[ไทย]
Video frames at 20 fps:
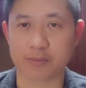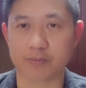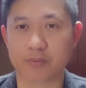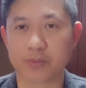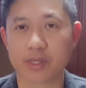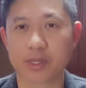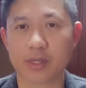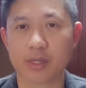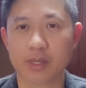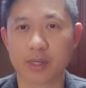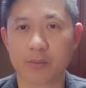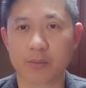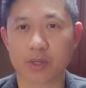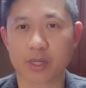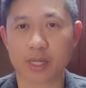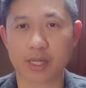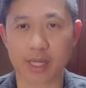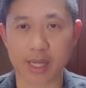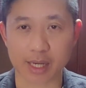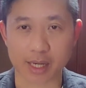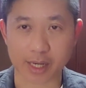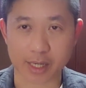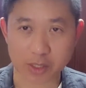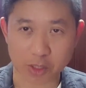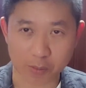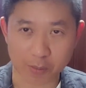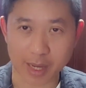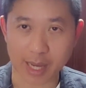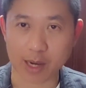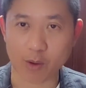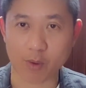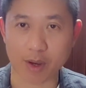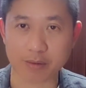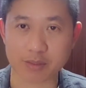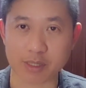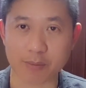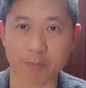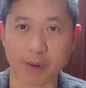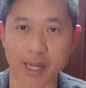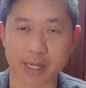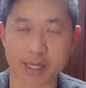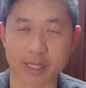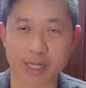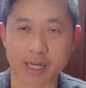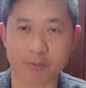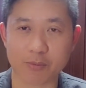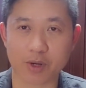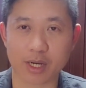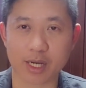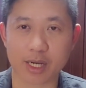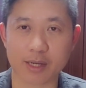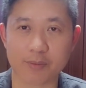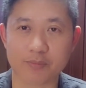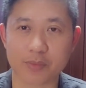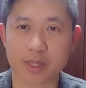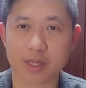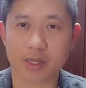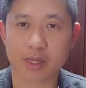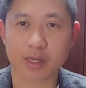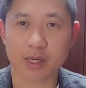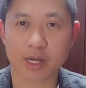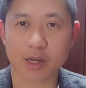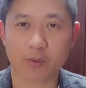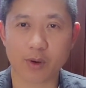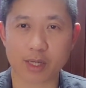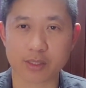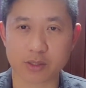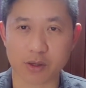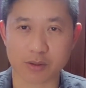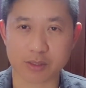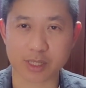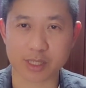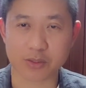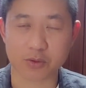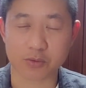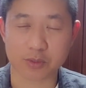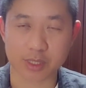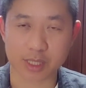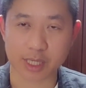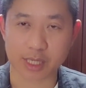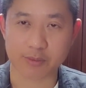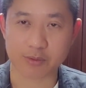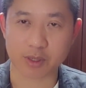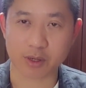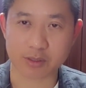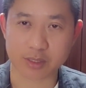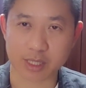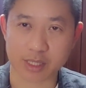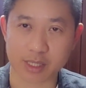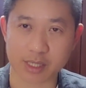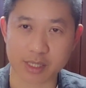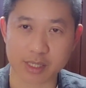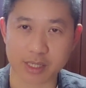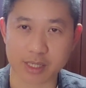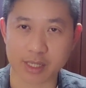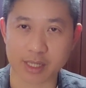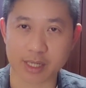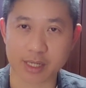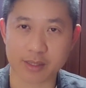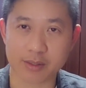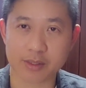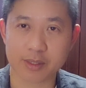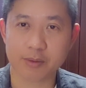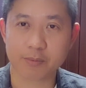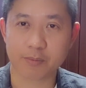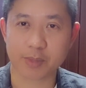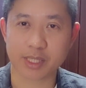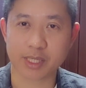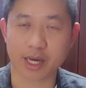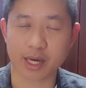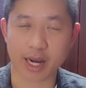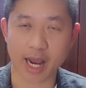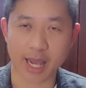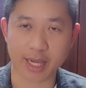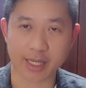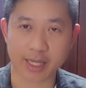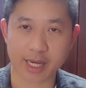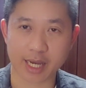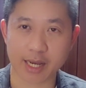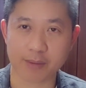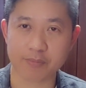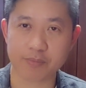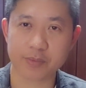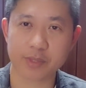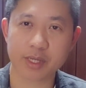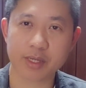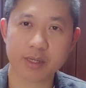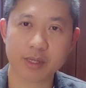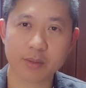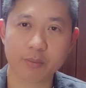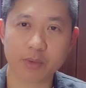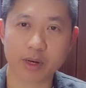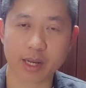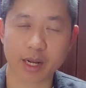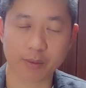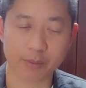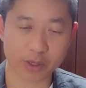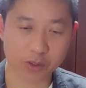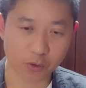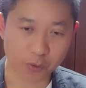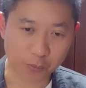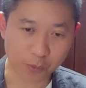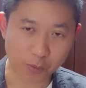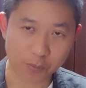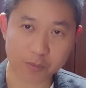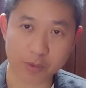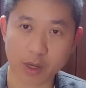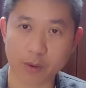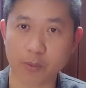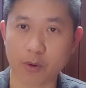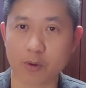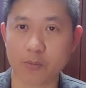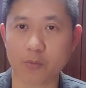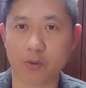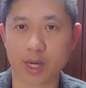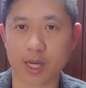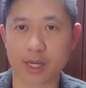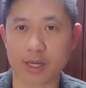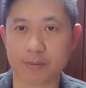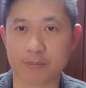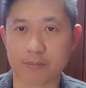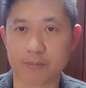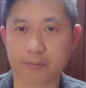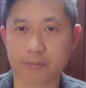2411 เพราะฉะนั้นเนี่ยก็ต้องมาหาความสัมพันธ์ กันครับว่า ระหว่าง 2404 กับ 2411เนี่ยเป็นอย่างไรนะครับพอเรามาดูปุ๊บ เราพบว่า